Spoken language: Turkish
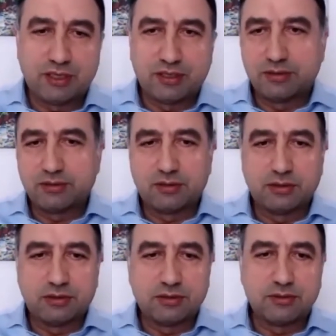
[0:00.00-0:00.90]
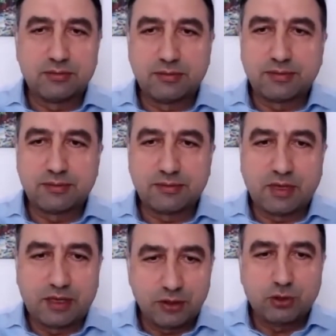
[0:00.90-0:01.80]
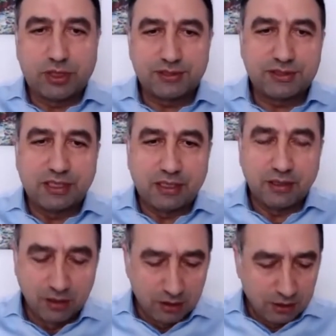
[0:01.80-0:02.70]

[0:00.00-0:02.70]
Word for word: Hani tarihi çok eski değil.